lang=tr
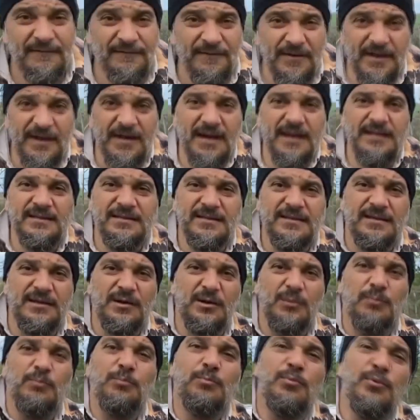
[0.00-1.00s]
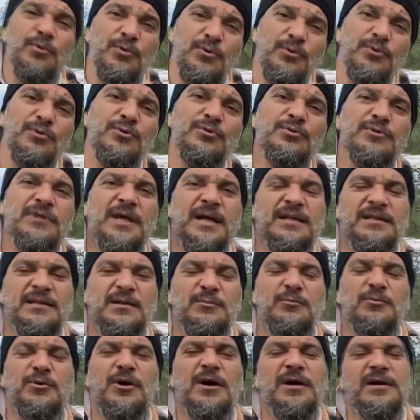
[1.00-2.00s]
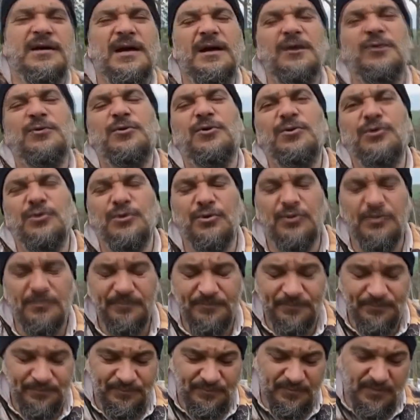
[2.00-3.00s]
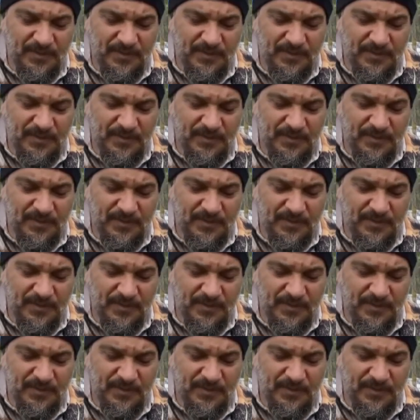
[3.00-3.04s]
Fakat bu üründen de muhakkak koyuyorum.